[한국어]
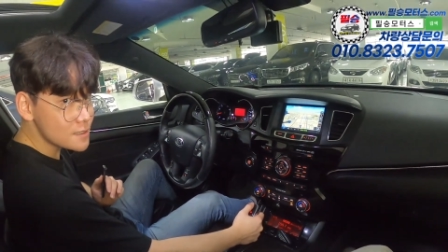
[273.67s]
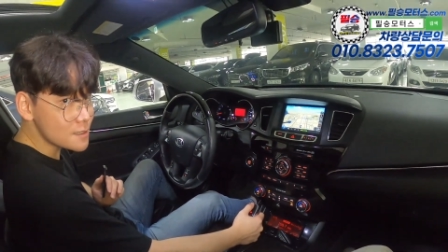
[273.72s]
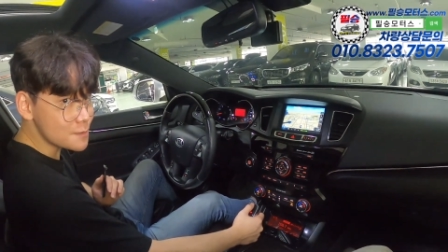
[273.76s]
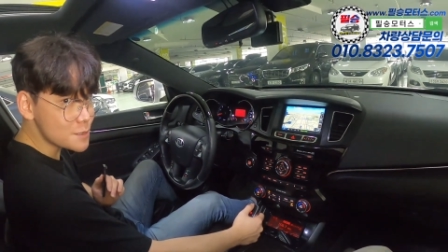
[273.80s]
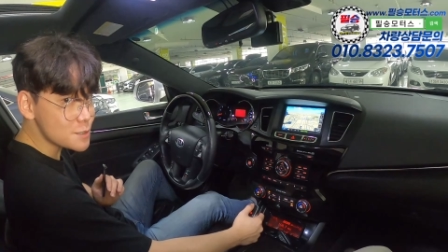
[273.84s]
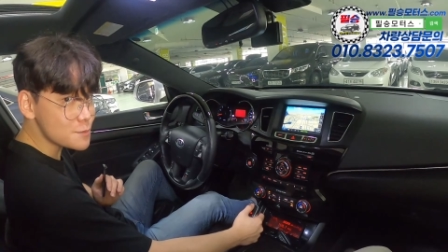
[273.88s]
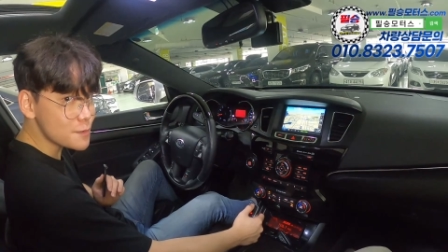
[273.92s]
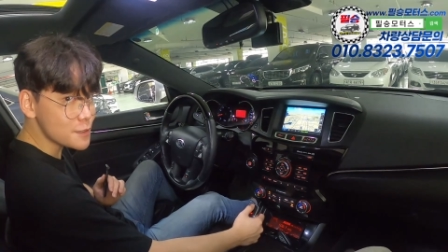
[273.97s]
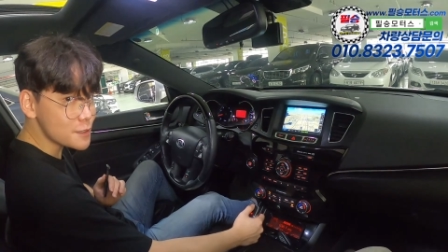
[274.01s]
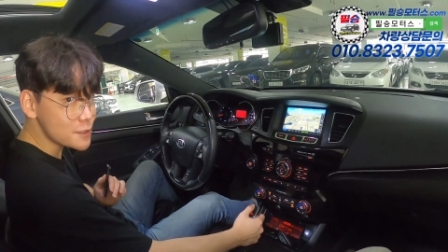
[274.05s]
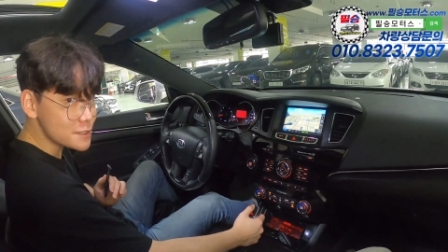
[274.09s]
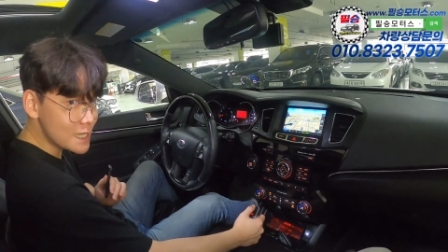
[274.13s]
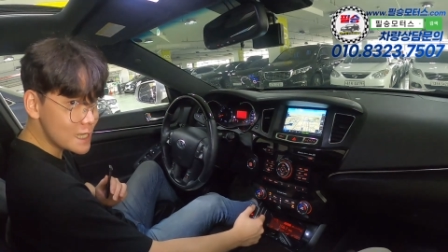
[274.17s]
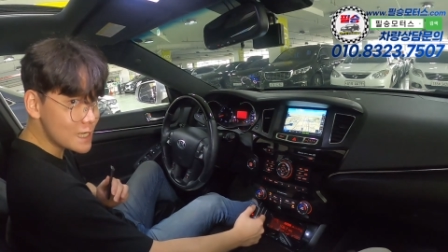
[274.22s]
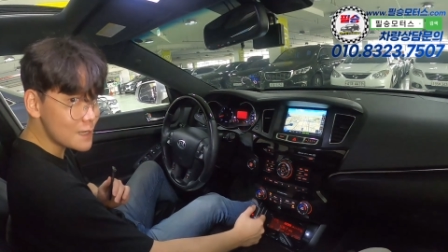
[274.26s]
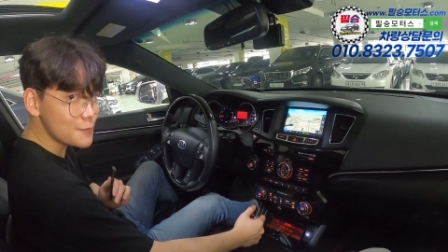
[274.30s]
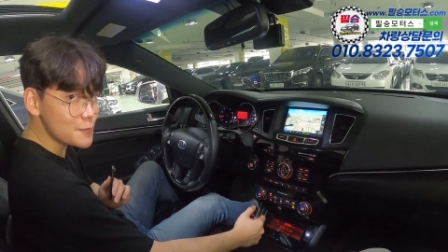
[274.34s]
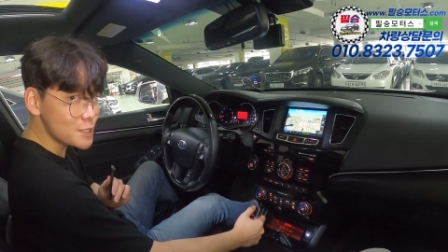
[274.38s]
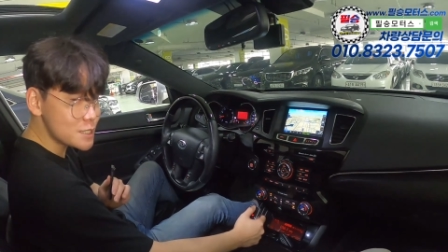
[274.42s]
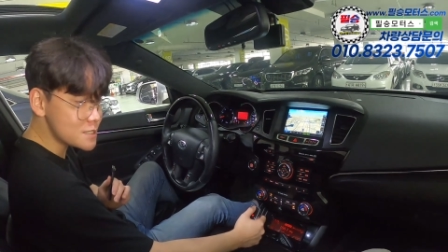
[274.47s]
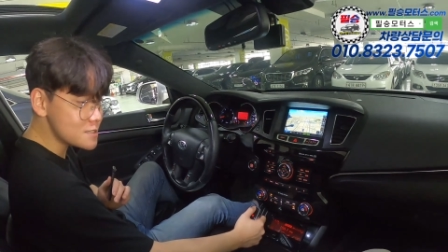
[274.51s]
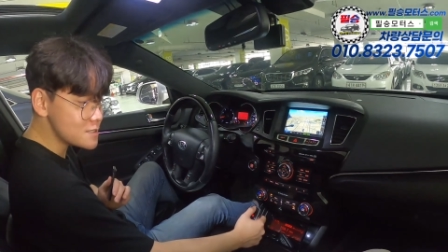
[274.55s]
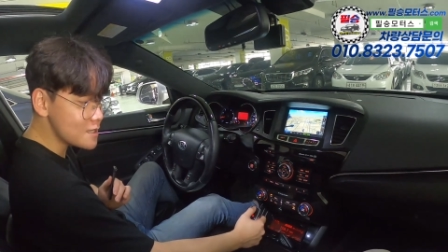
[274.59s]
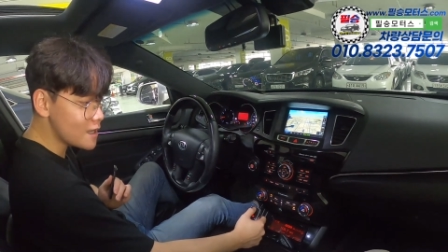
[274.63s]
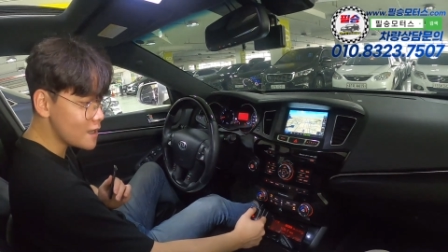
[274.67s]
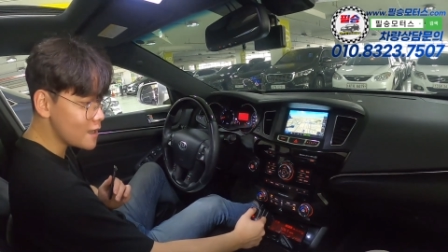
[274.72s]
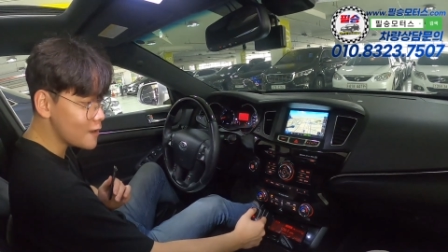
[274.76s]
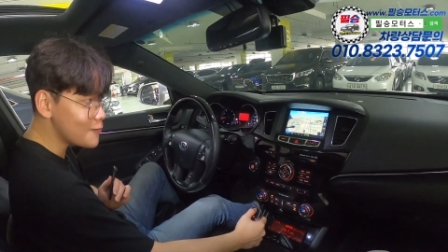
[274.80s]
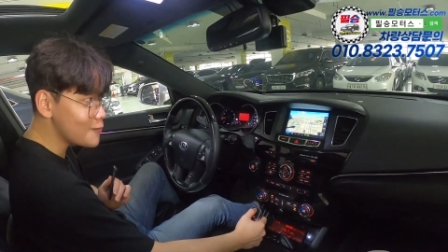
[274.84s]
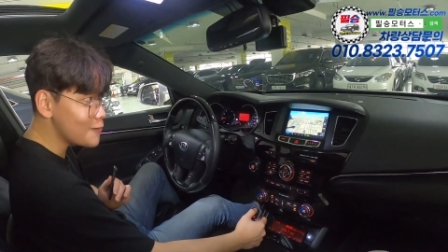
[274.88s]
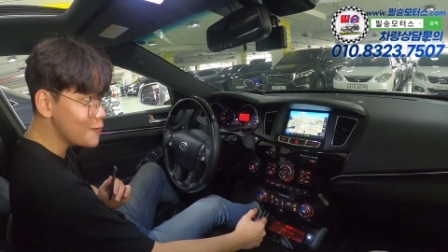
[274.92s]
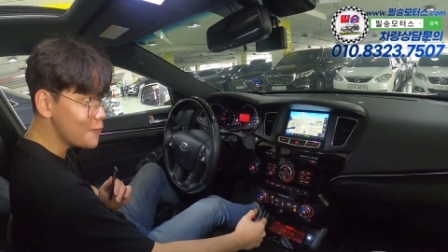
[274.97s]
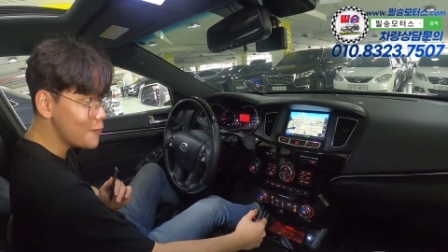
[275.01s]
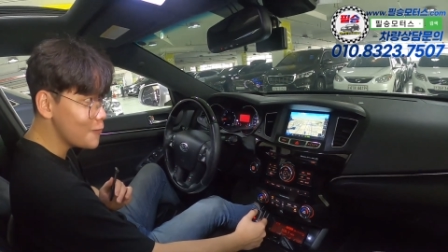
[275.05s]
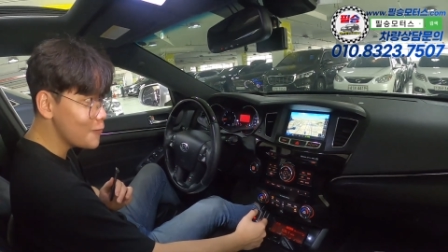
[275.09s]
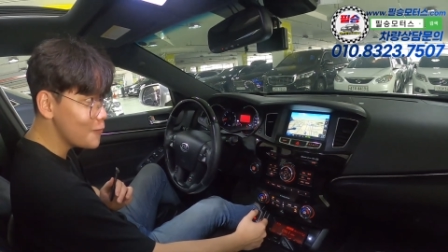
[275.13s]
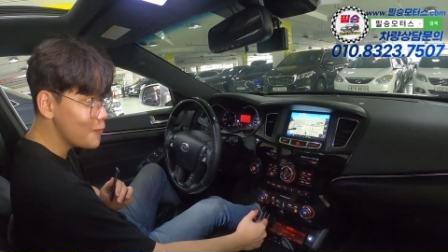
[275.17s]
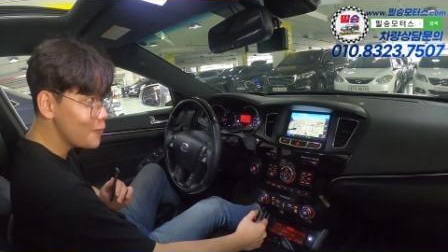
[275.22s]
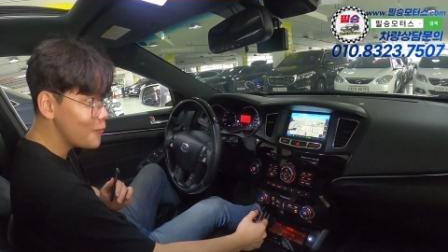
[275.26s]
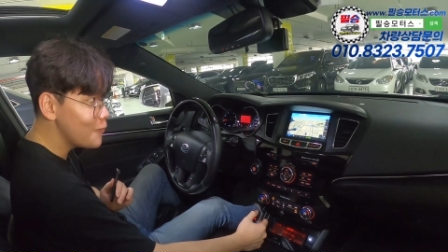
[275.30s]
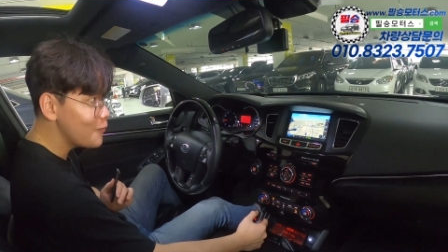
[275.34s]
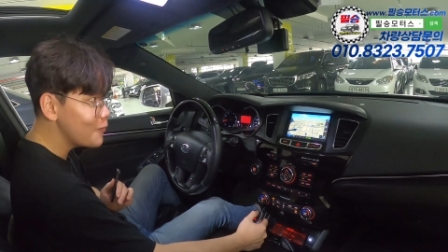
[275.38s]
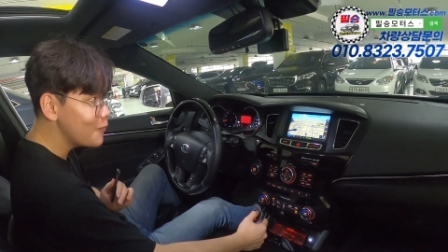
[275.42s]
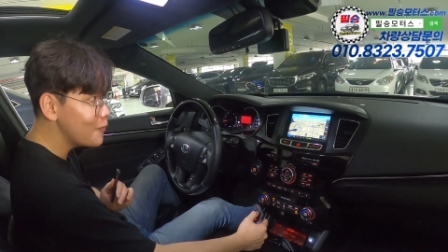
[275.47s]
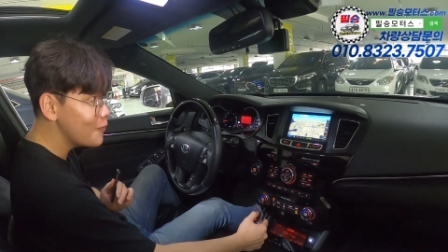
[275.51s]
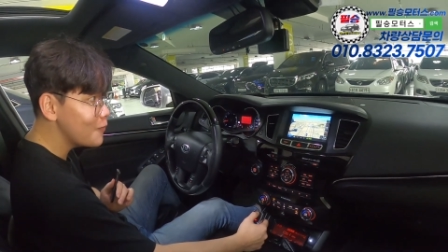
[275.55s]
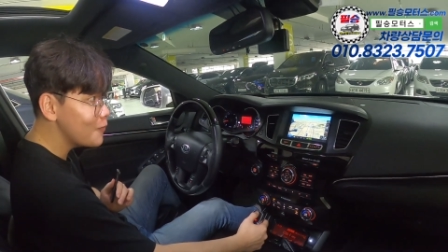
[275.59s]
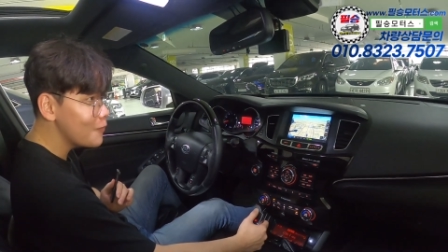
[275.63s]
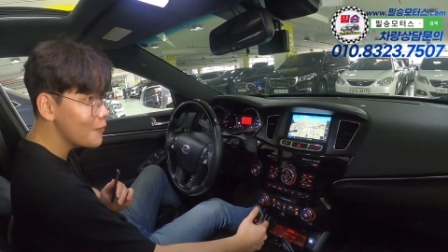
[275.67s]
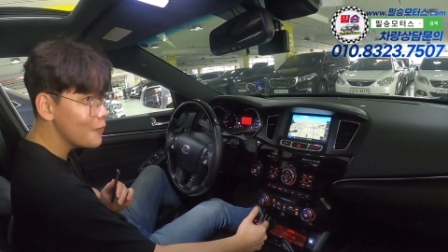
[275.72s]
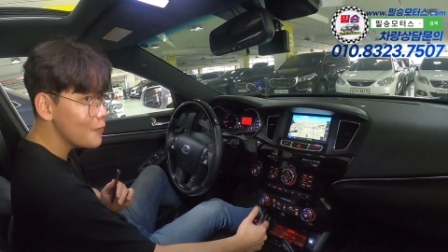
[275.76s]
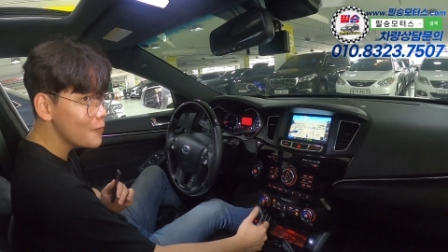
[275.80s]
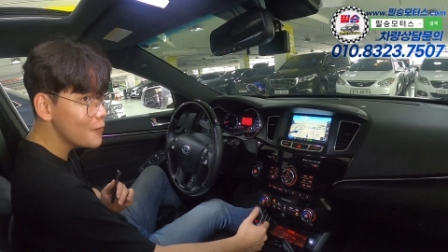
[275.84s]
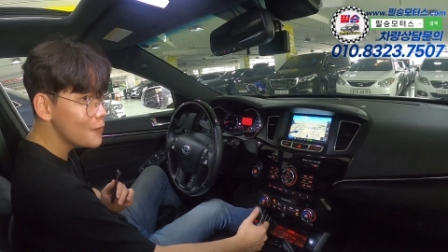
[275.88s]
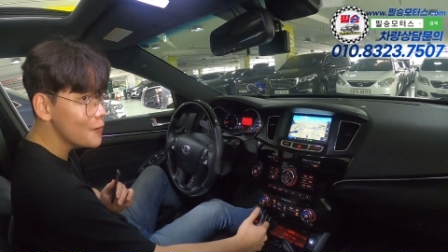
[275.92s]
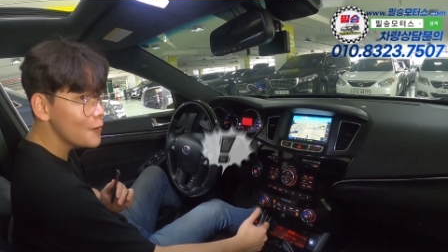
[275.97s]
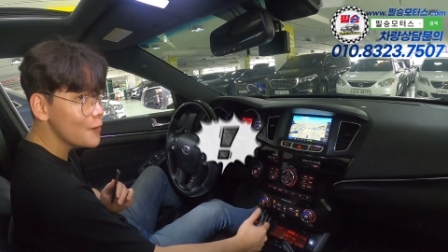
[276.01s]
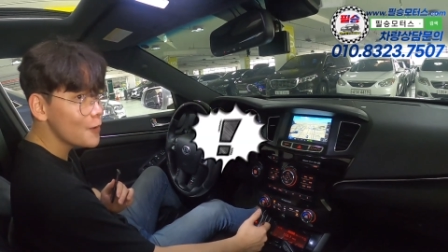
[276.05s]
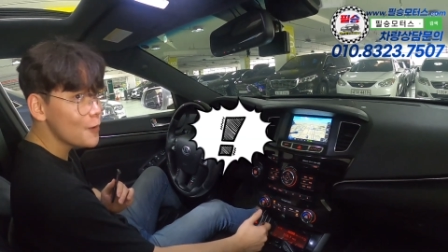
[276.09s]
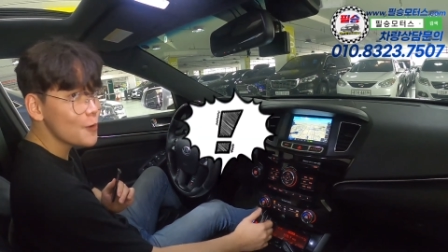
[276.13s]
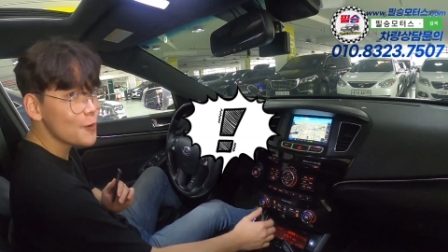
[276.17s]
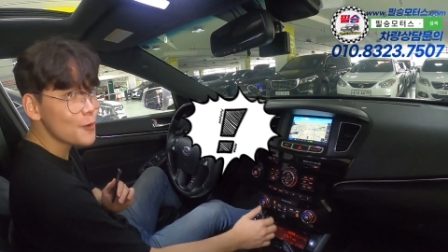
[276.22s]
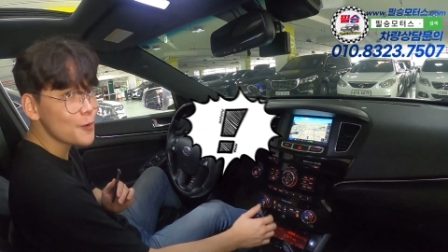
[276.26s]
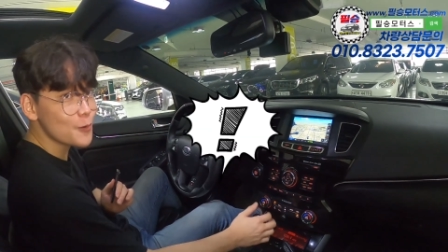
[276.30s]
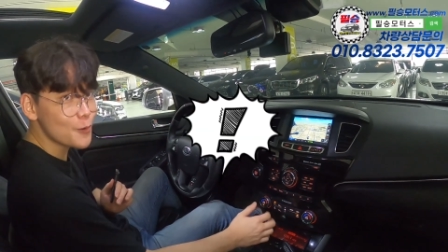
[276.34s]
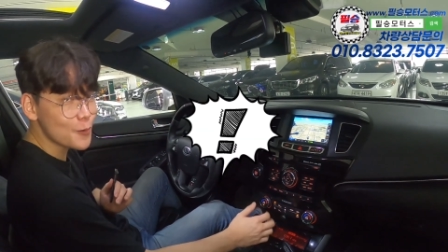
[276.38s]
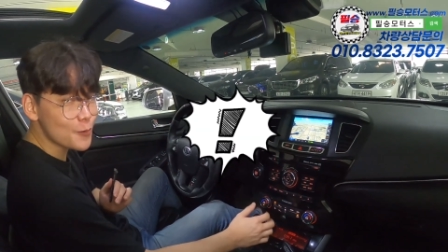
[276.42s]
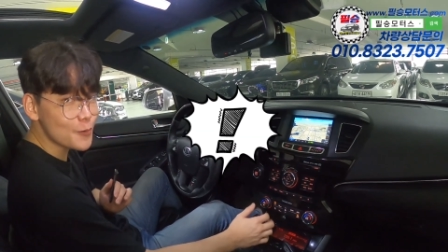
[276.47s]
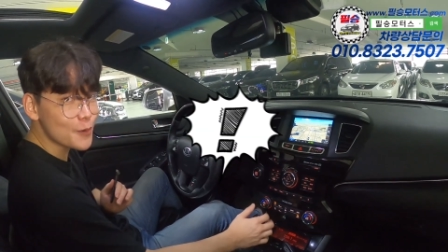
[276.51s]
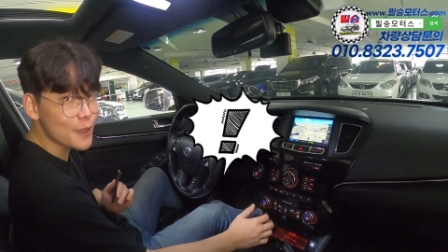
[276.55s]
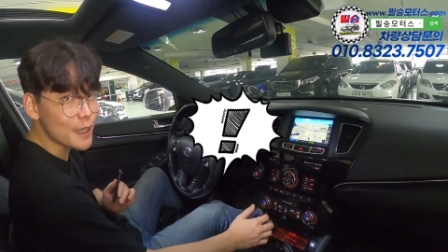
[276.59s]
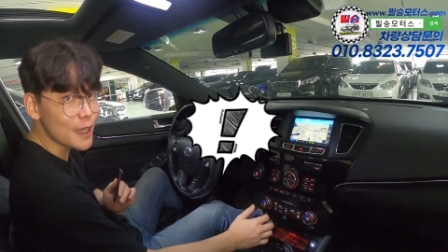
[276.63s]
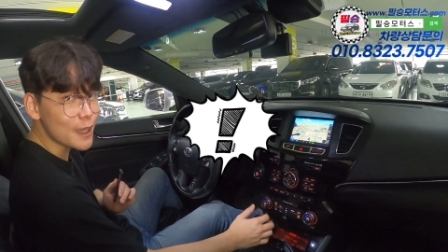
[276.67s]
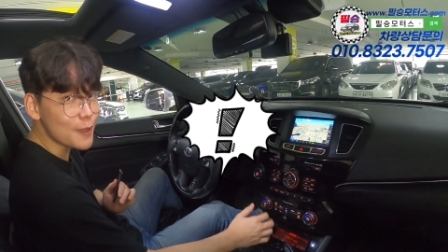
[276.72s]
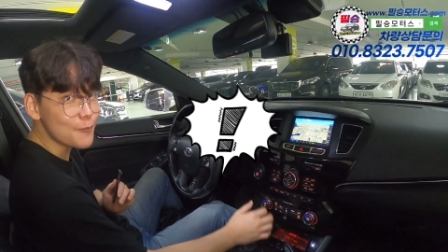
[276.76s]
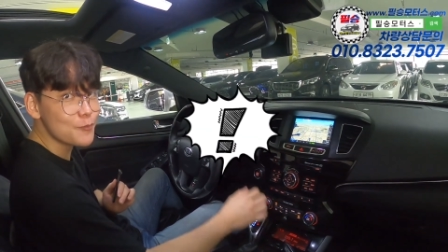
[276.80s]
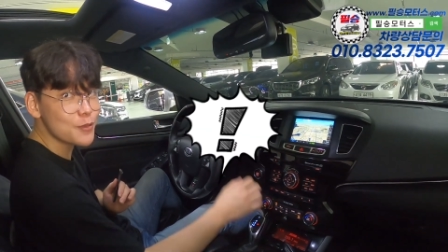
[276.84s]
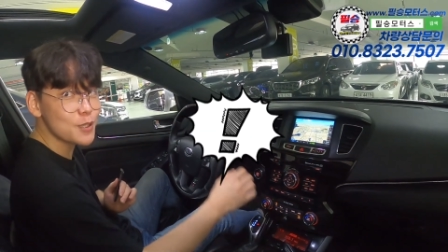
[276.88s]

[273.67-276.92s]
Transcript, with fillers: 잠시만요, 사람이 지나가고 요렇게